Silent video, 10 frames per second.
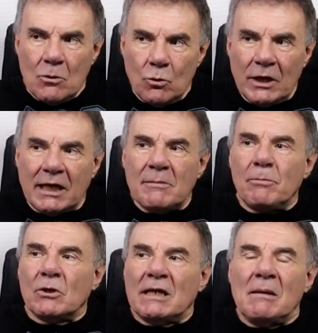Un
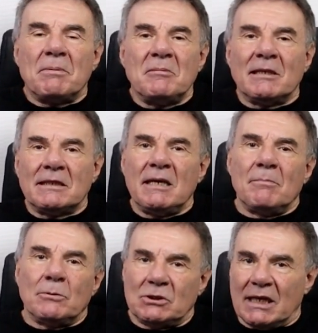equipo que en el primer
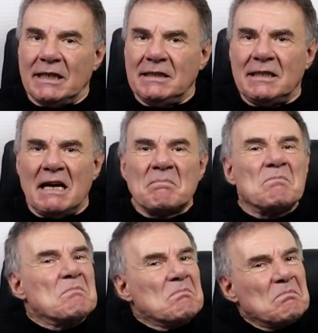tiempo, Chacarita,
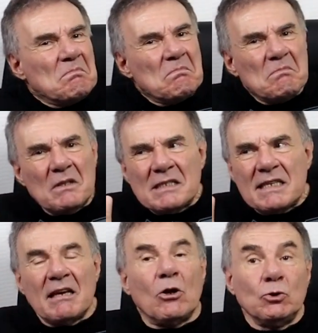
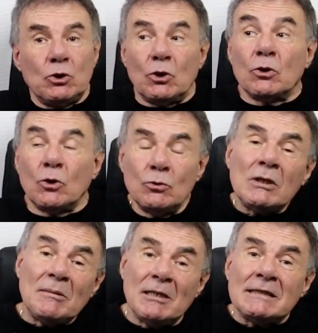se encontró con un
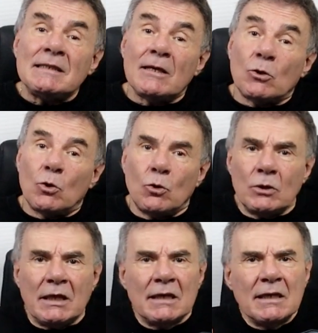gimnasio de
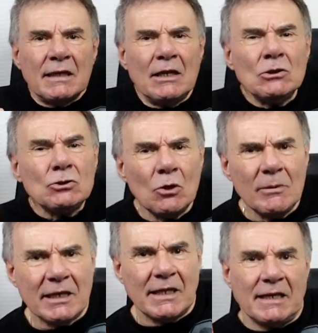Jujuy que no se
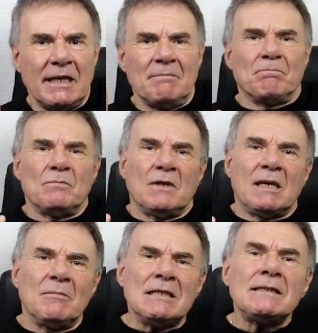olviden, ¿eh?
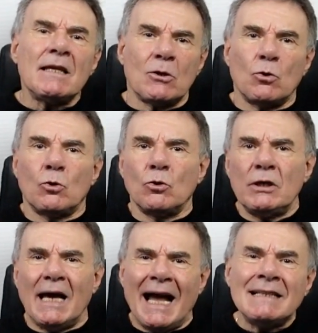Gimnasia de
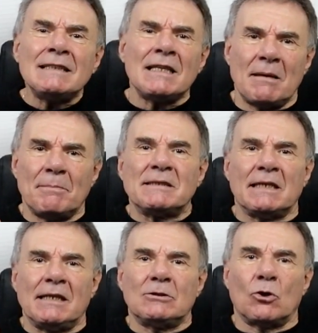Jujuy, antes de
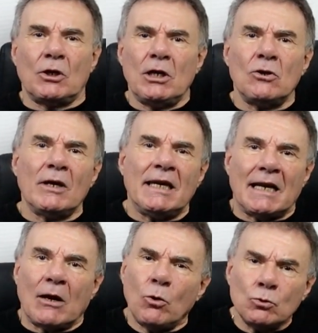empezar el torneo,
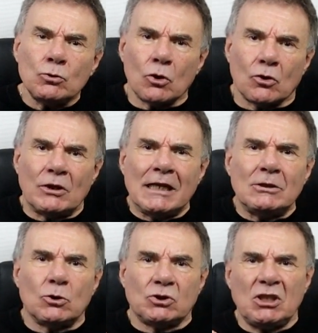era junto con
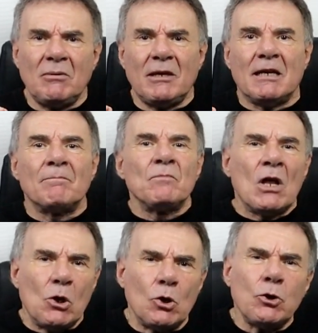Aldo Civi
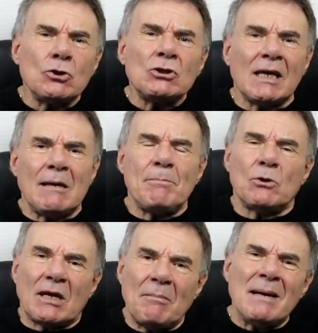los dos
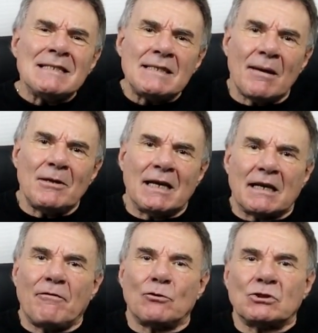equipos que más se habían
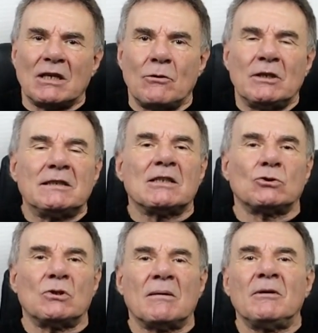reforzado en esta
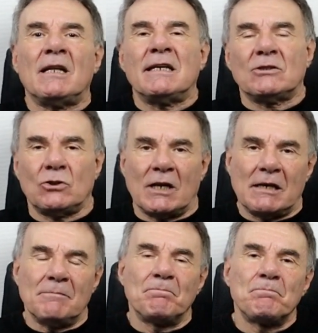zona B del Nacional